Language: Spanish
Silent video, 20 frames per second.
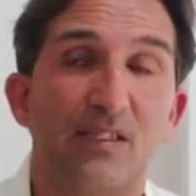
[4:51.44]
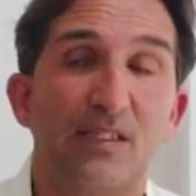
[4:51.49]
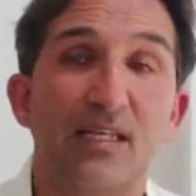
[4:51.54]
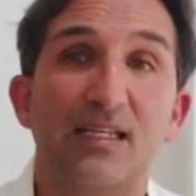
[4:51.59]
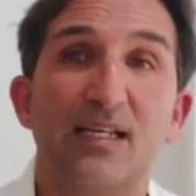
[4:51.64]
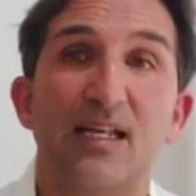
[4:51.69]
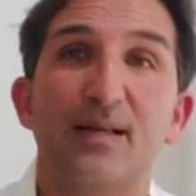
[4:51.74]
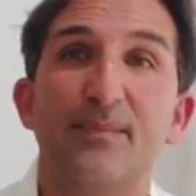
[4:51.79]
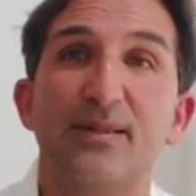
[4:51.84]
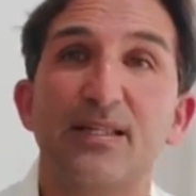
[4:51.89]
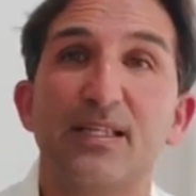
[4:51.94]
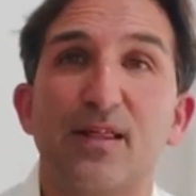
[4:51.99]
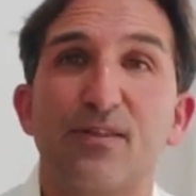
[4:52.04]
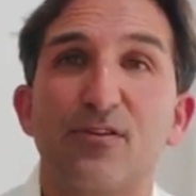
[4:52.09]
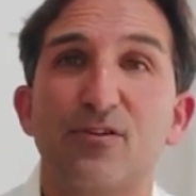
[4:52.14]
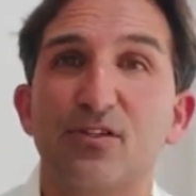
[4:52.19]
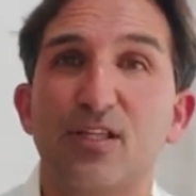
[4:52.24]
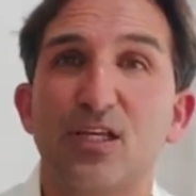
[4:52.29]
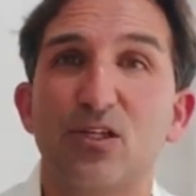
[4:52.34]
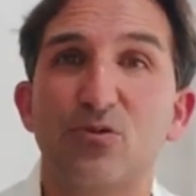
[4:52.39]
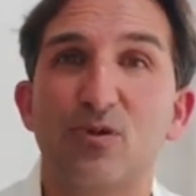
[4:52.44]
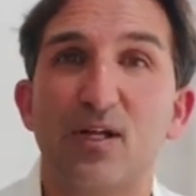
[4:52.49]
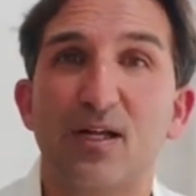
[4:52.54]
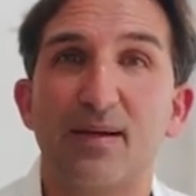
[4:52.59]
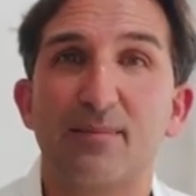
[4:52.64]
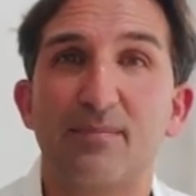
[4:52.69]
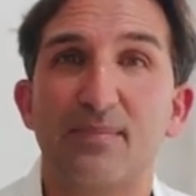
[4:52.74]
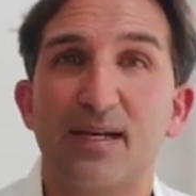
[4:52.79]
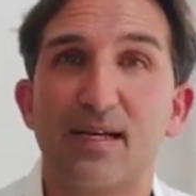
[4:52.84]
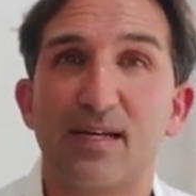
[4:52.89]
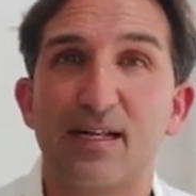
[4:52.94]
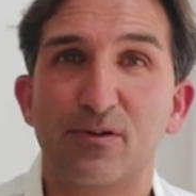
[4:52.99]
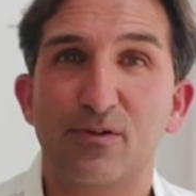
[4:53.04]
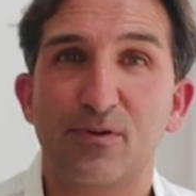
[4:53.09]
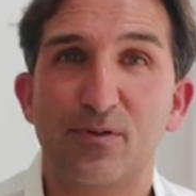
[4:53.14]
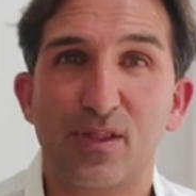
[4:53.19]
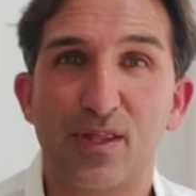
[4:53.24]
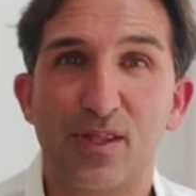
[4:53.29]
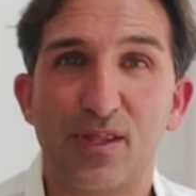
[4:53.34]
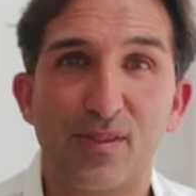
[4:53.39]
Y es que la meditación te ayuda a cambiar la
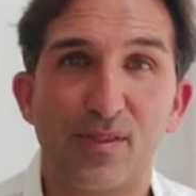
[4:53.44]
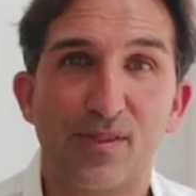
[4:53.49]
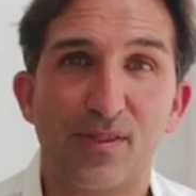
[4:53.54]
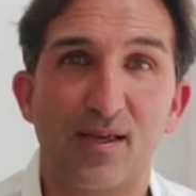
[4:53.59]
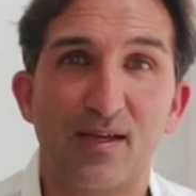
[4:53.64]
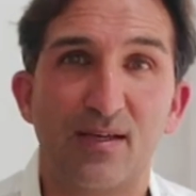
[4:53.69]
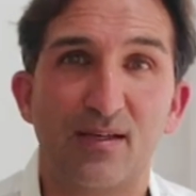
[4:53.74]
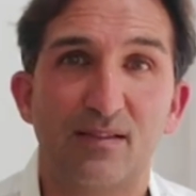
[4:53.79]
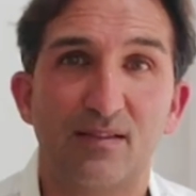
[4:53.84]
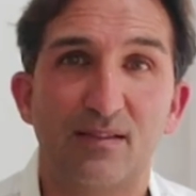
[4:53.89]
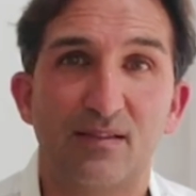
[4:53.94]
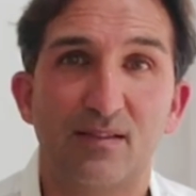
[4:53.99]
conciencia.